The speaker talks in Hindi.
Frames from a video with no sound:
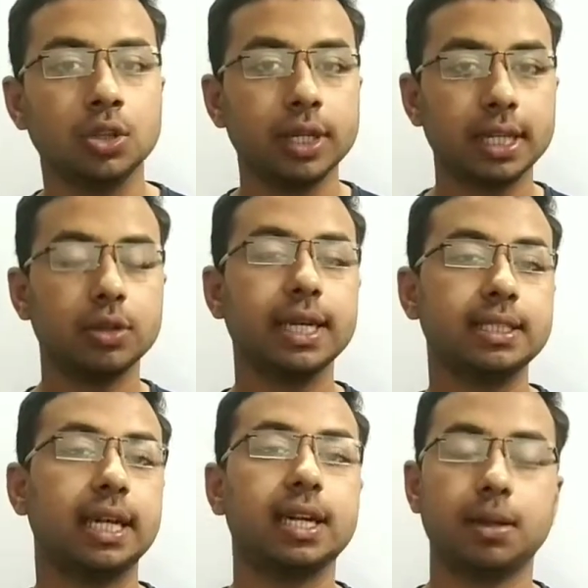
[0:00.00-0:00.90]
तो ये तो
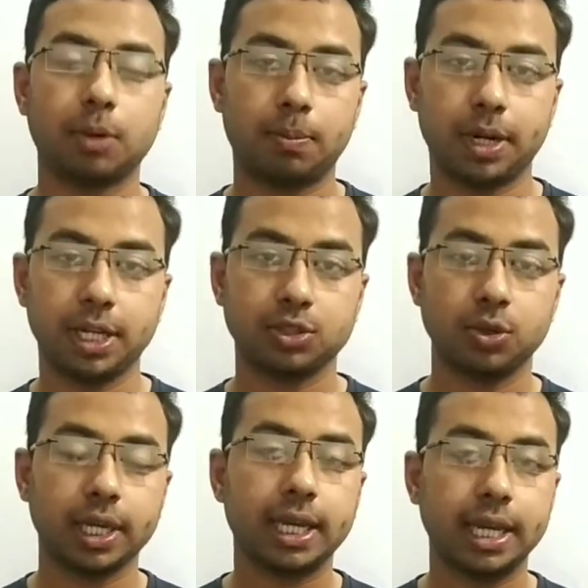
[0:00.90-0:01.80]
एक जनरल प्रॉपर्टीज
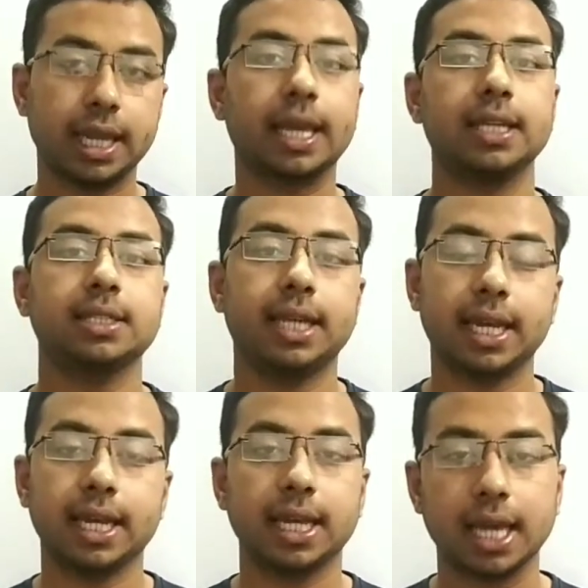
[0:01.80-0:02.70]
होगी कि किस
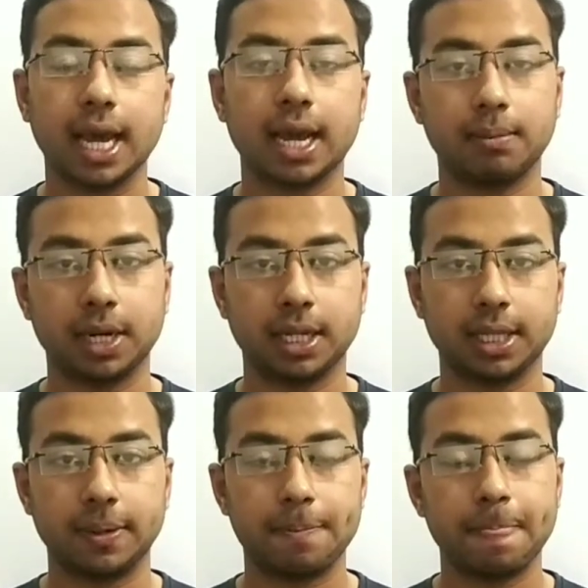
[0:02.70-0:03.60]
तरह के क्या काम
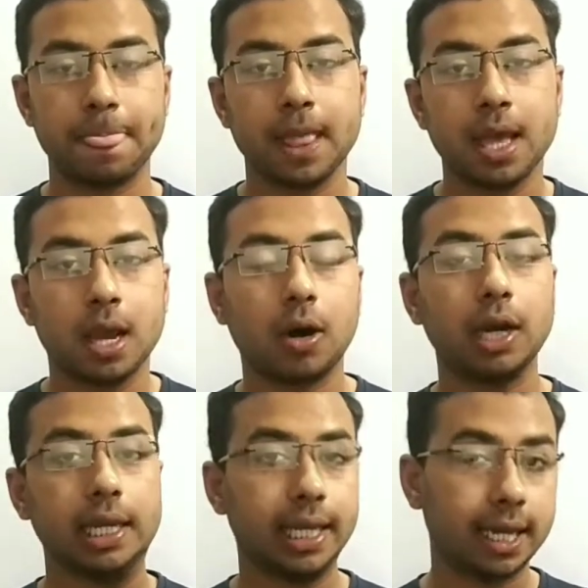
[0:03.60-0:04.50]
करते हैं
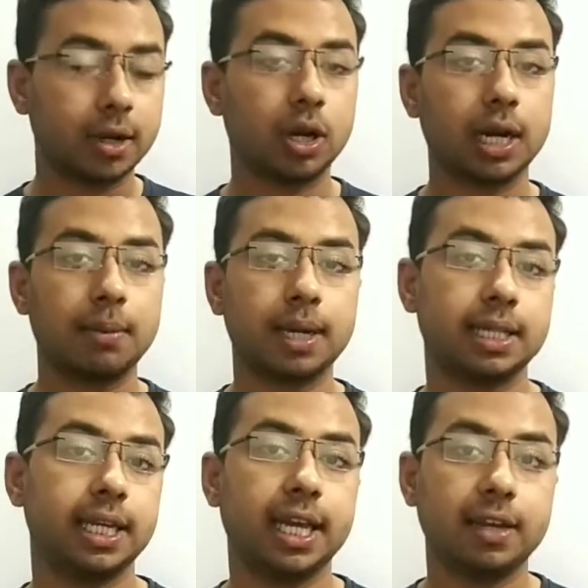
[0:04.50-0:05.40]
और ये एक और काम
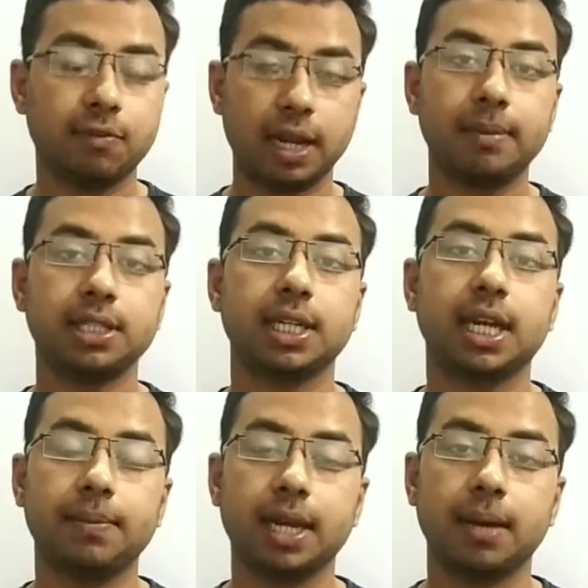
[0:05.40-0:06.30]
करते हैं ये इन्फ्लामेशन
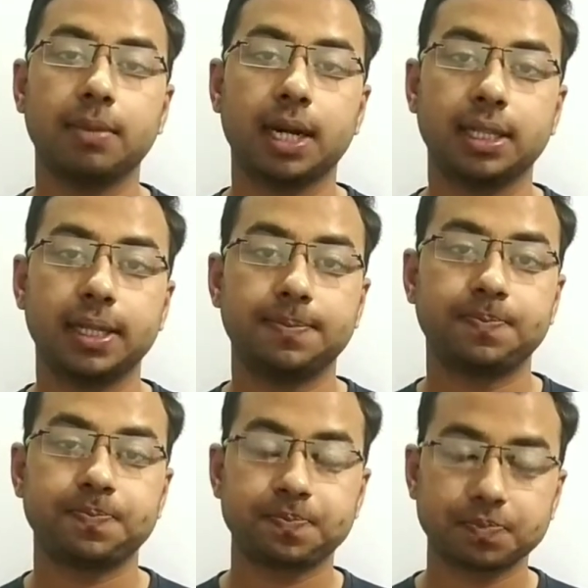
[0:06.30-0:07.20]
का भी काम करते
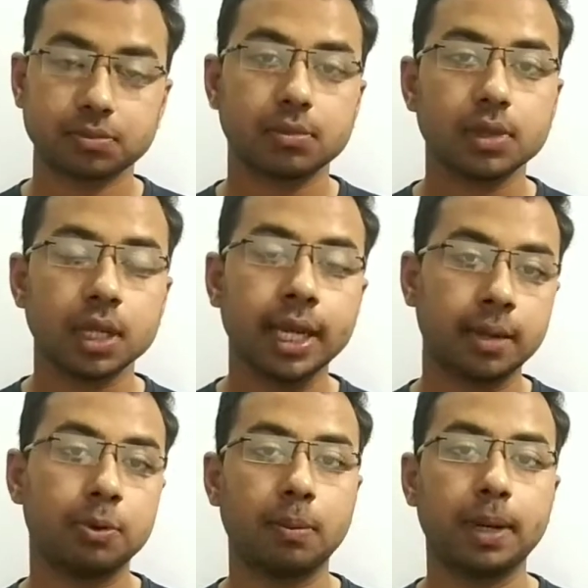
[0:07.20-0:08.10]
हैं
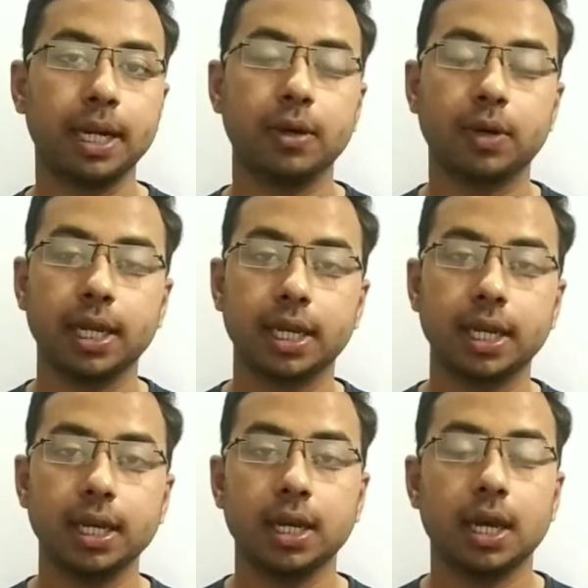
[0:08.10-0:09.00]
एक प्रॉपर्टी होगी
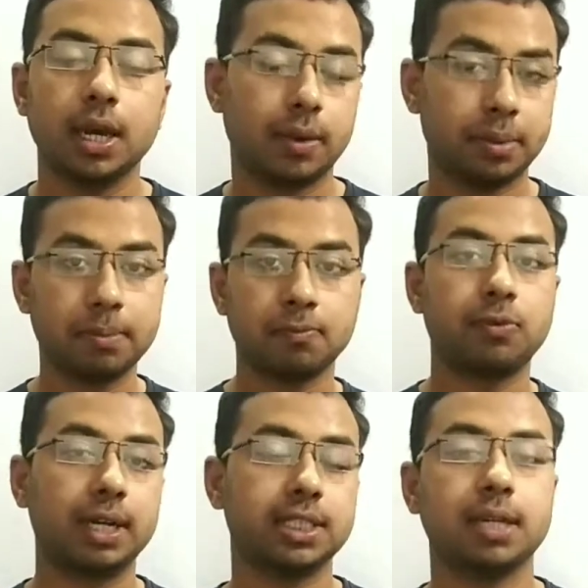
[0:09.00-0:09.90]
इनकी अभी
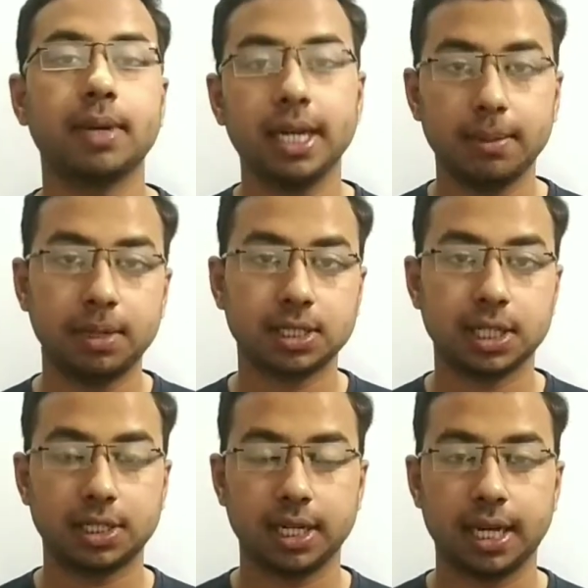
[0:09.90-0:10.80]
फंक्शन में डीप
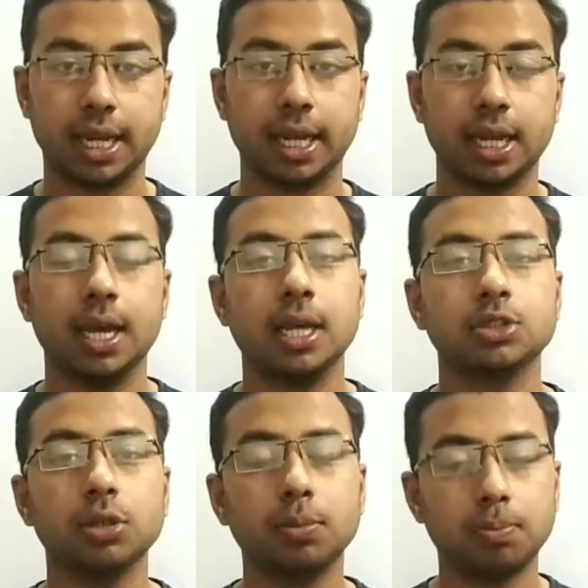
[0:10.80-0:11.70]
डिस्कशन करेंगे
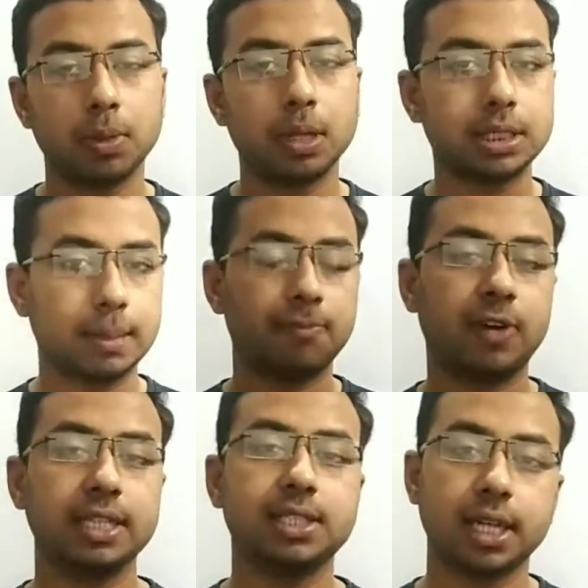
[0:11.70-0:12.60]
सो so, सब
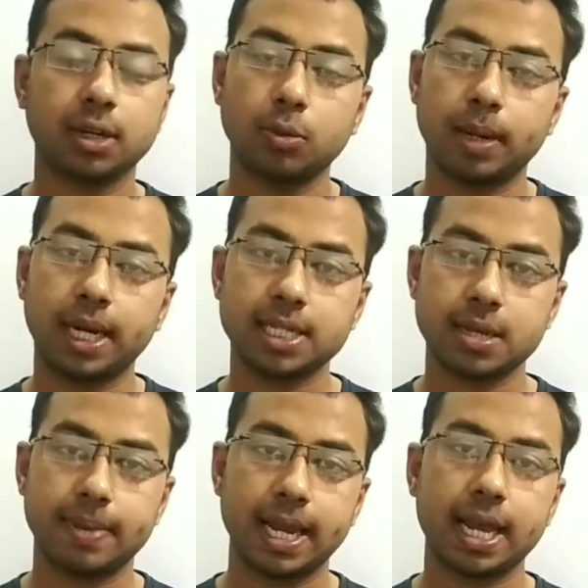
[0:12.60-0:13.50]
फंक्शन को पढ़ने
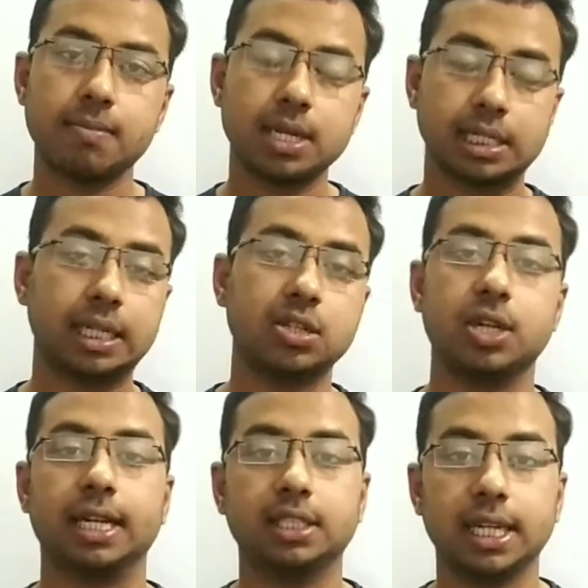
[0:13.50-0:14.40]
से पहले हम इसका
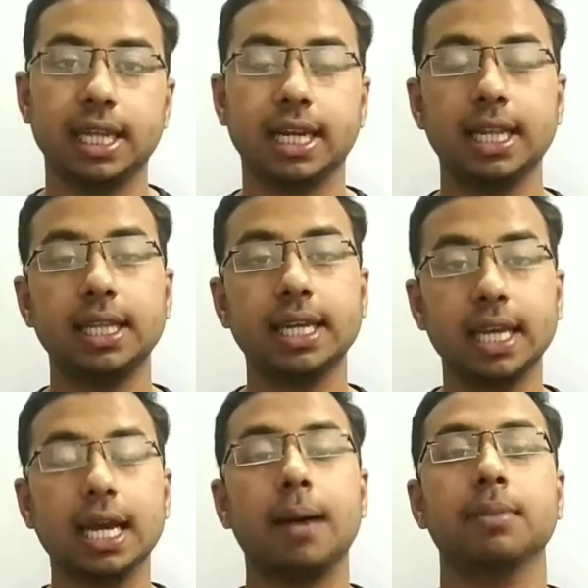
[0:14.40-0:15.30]
स्ट्रक्चर देख लेते हैं
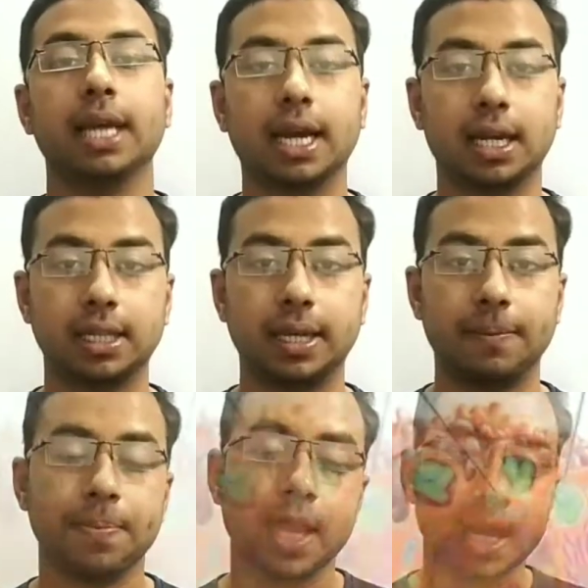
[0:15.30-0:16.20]
कि काम क्या करता है